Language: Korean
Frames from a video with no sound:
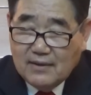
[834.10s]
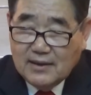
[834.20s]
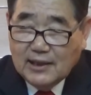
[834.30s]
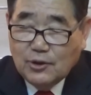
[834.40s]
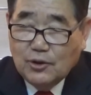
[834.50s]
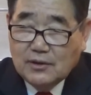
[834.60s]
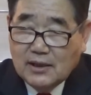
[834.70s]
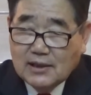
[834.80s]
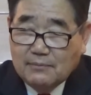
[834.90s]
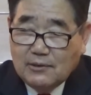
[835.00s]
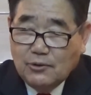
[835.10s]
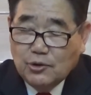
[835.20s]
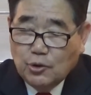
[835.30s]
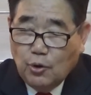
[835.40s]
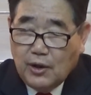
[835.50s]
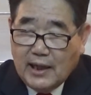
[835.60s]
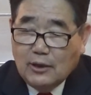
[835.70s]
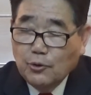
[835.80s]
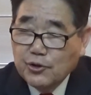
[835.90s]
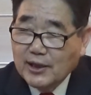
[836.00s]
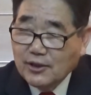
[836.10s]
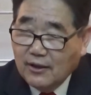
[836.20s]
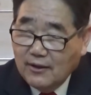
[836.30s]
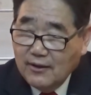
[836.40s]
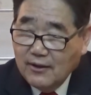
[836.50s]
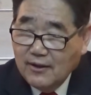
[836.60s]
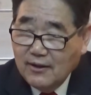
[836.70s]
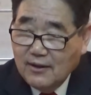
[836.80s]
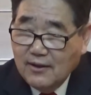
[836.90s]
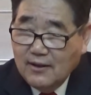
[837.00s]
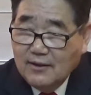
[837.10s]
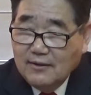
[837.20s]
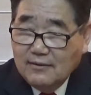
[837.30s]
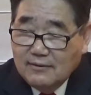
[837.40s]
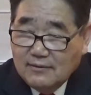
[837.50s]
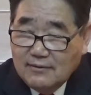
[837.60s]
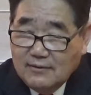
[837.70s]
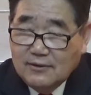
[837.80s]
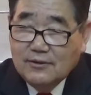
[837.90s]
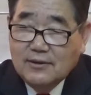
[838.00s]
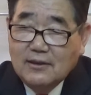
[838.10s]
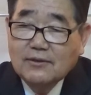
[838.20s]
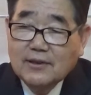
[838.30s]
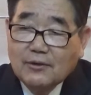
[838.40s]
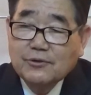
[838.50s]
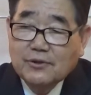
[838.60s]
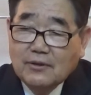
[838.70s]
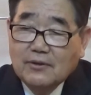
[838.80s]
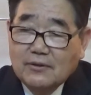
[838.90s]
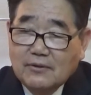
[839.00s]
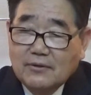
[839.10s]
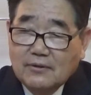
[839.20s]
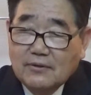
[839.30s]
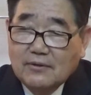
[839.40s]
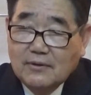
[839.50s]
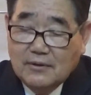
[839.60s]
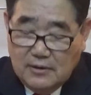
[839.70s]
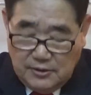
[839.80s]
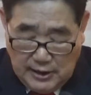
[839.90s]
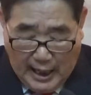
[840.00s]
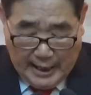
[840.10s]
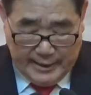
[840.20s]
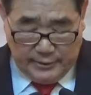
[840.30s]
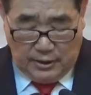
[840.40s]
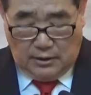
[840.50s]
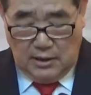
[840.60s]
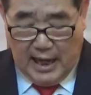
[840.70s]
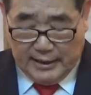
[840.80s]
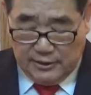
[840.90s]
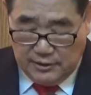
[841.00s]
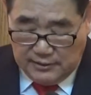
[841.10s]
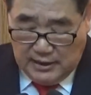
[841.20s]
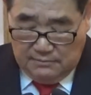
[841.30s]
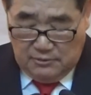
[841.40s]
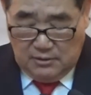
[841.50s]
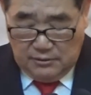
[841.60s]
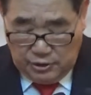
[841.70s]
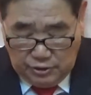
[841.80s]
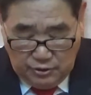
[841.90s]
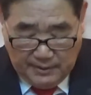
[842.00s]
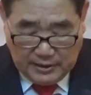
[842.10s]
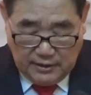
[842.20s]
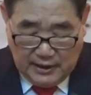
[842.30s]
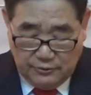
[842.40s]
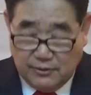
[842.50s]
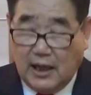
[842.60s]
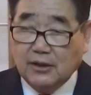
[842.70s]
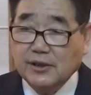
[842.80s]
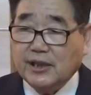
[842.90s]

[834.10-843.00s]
이게 세상말로 놀랄 노자죠. 이런 일이 일어나고 있어요. 그냥 안에서 안에서 그냥 뭐 설교 만들어가지고 한거